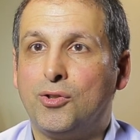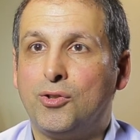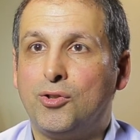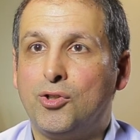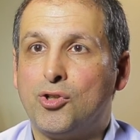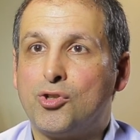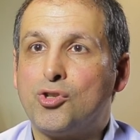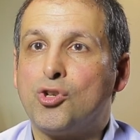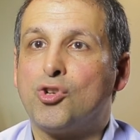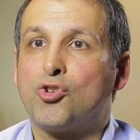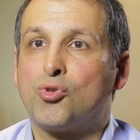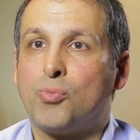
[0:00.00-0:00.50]

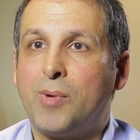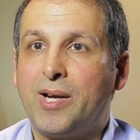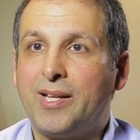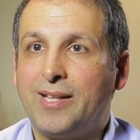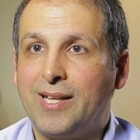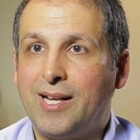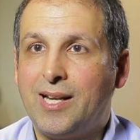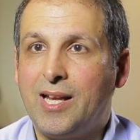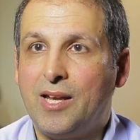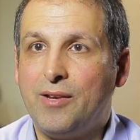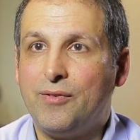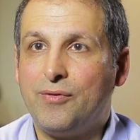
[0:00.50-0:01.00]
de, se
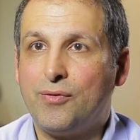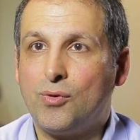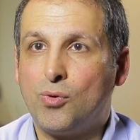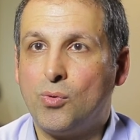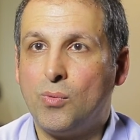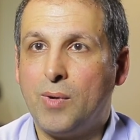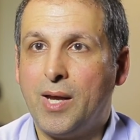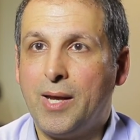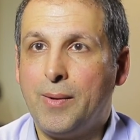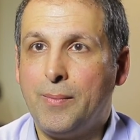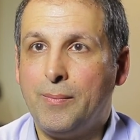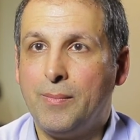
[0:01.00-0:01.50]
joindre à la
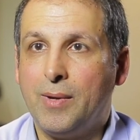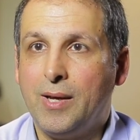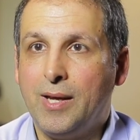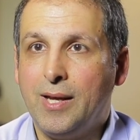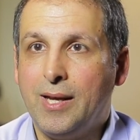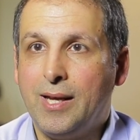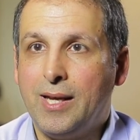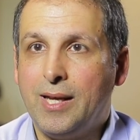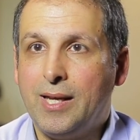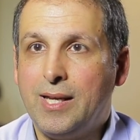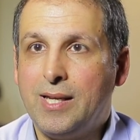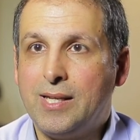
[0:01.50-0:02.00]
FQM
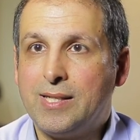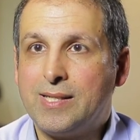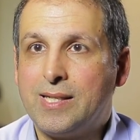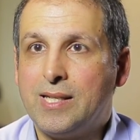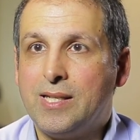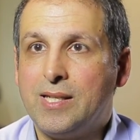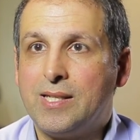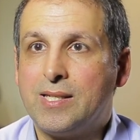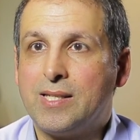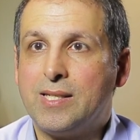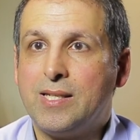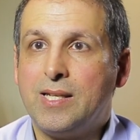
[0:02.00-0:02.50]
et
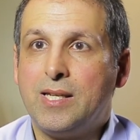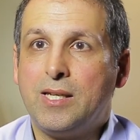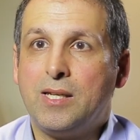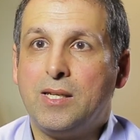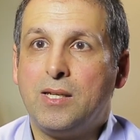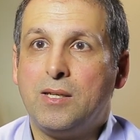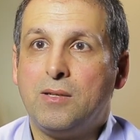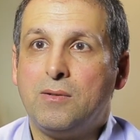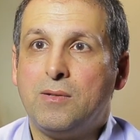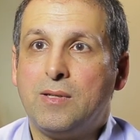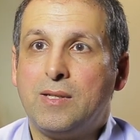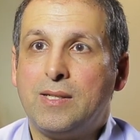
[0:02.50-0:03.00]

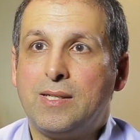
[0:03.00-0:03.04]
c'est